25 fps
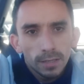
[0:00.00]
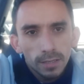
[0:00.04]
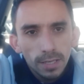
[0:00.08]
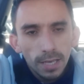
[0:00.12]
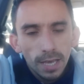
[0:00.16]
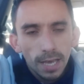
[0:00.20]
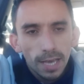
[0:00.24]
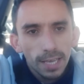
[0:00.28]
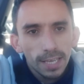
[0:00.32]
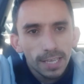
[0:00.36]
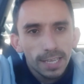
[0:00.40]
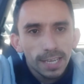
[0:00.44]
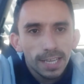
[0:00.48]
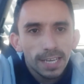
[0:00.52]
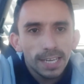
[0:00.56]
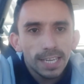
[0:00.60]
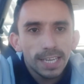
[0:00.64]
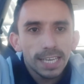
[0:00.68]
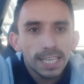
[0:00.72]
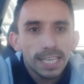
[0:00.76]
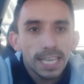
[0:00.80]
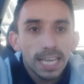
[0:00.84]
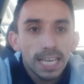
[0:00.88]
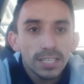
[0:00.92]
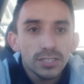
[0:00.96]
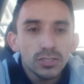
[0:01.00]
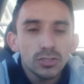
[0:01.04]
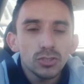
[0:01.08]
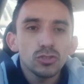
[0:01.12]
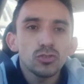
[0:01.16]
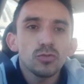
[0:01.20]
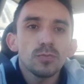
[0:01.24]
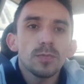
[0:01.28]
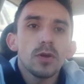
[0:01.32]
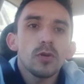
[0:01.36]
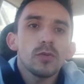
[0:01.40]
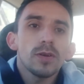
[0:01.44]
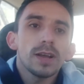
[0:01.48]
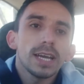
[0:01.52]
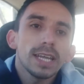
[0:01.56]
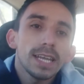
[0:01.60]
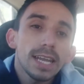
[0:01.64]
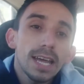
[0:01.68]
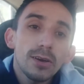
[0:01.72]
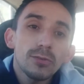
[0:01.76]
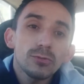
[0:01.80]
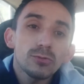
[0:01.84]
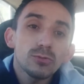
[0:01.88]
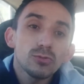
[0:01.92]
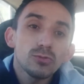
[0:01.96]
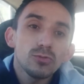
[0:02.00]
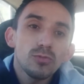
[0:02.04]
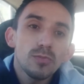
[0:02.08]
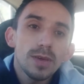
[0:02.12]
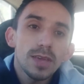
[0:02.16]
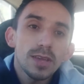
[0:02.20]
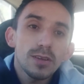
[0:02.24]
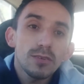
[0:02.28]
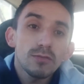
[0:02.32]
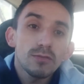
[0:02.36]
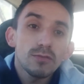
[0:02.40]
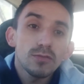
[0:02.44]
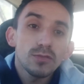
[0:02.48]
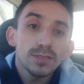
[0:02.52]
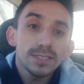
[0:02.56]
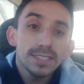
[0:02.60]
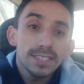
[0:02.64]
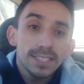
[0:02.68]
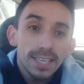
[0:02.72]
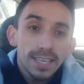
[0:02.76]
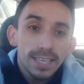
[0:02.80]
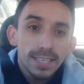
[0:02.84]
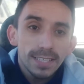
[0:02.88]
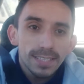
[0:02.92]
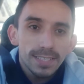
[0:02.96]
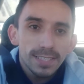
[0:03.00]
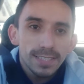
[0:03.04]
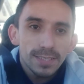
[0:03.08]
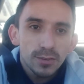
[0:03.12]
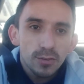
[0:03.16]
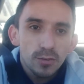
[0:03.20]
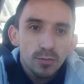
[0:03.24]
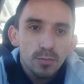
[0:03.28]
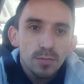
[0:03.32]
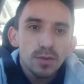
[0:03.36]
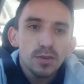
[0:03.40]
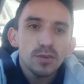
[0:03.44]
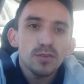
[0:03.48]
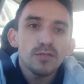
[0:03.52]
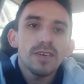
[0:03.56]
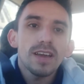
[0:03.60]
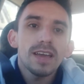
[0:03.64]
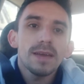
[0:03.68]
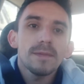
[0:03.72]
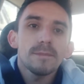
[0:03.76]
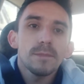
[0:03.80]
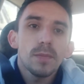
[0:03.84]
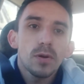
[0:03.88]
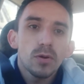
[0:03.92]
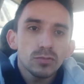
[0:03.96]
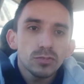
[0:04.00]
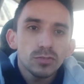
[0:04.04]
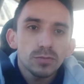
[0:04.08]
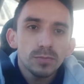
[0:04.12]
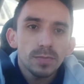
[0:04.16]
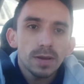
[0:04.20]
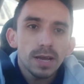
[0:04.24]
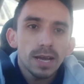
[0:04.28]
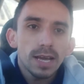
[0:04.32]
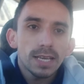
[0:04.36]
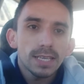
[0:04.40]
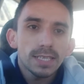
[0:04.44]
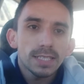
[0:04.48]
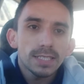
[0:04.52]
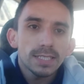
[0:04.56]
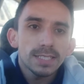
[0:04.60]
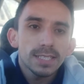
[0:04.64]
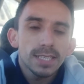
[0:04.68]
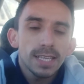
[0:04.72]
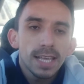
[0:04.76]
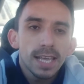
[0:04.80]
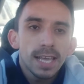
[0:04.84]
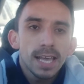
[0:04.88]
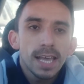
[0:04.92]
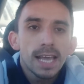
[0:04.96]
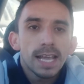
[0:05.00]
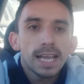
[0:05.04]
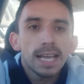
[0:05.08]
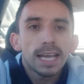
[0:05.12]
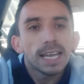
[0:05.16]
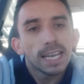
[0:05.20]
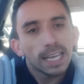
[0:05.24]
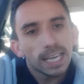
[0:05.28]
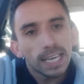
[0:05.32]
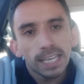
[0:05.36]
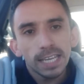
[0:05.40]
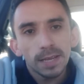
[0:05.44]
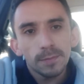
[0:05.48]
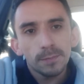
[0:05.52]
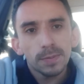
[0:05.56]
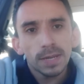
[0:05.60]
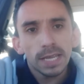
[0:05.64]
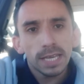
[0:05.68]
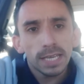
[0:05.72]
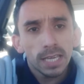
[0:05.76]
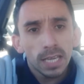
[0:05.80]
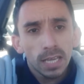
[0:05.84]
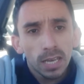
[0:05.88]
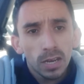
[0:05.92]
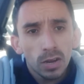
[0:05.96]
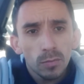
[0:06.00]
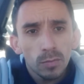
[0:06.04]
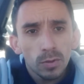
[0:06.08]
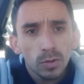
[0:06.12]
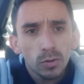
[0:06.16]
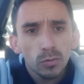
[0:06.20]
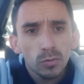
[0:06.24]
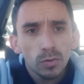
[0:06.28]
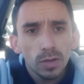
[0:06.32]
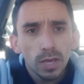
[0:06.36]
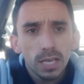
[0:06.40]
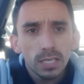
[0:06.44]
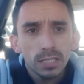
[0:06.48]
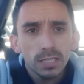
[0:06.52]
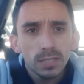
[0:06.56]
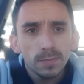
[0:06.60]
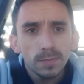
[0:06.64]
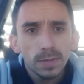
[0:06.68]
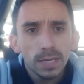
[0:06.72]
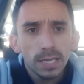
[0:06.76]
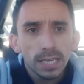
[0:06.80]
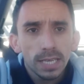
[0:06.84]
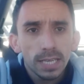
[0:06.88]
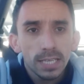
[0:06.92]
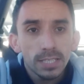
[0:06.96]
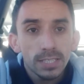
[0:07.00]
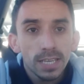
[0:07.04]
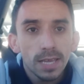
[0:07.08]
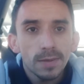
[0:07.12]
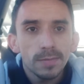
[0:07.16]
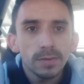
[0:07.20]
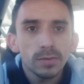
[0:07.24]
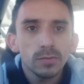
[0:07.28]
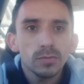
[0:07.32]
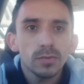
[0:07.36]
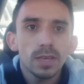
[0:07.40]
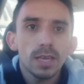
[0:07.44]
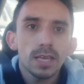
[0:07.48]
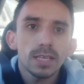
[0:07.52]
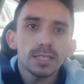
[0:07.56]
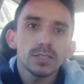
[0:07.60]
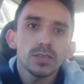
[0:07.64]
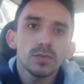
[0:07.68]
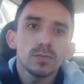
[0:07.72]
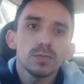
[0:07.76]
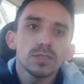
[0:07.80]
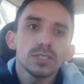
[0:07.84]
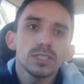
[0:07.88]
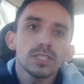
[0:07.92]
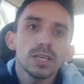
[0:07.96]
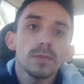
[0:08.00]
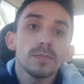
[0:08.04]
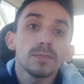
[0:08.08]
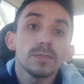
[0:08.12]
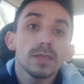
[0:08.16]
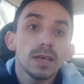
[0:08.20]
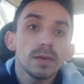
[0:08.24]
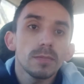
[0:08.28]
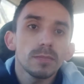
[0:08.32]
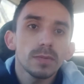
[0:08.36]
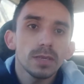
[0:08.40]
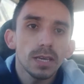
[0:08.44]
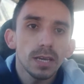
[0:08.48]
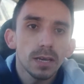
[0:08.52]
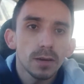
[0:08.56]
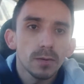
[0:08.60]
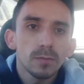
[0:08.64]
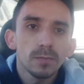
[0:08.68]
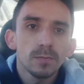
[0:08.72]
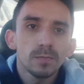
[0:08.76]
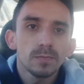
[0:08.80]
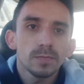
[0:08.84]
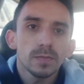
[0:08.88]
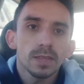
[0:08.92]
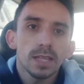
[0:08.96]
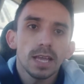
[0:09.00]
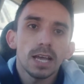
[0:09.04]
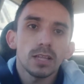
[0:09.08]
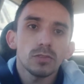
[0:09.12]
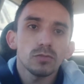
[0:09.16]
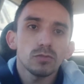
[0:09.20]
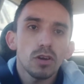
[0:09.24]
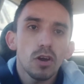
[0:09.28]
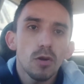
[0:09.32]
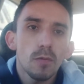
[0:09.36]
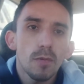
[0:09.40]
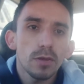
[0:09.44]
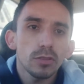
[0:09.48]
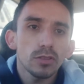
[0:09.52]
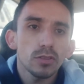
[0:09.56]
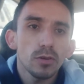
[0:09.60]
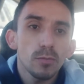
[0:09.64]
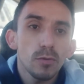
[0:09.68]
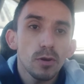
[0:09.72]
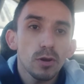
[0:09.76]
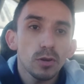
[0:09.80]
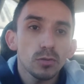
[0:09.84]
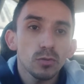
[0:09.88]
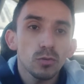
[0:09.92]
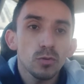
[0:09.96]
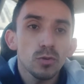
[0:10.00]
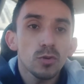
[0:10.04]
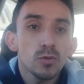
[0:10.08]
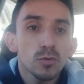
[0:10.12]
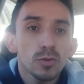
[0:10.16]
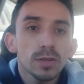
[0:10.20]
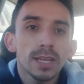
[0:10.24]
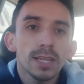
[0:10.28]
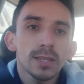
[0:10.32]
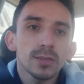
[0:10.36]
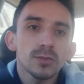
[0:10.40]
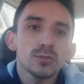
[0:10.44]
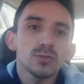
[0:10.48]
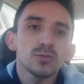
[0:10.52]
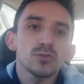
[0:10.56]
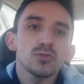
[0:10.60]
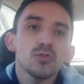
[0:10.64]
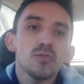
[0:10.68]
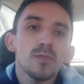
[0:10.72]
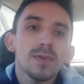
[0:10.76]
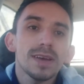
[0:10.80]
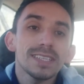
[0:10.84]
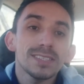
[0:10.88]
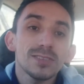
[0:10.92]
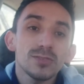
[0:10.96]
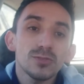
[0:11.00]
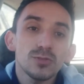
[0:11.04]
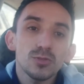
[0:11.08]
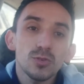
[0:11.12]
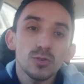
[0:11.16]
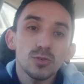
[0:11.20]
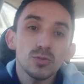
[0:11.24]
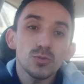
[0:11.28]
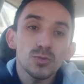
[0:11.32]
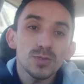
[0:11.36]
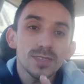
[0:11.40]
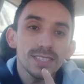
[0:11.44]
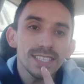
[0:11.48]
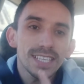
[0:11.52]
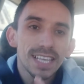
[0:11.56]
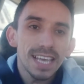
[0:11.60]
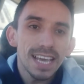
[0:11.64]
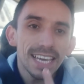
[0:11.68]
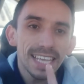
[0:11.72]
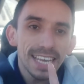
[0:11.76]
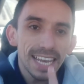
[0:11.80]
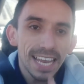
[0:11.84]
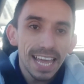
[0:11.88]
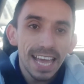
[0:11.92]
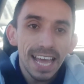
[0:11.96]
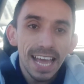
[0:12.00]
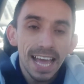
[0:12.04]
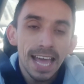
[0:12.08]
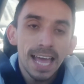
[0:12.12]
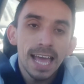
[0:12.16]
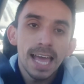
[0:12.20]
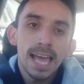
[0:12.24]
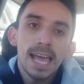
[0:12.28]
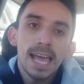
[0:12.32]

E aí galera que assiste o meu canal, tudo bem com vocês? Comigo vai bom demais Galera, pra quem não me conhece, pra quem já me conhece, eu me chamo Damião Atualmente eu moro no Rio Grande do Sul, mas eu sou do Ceará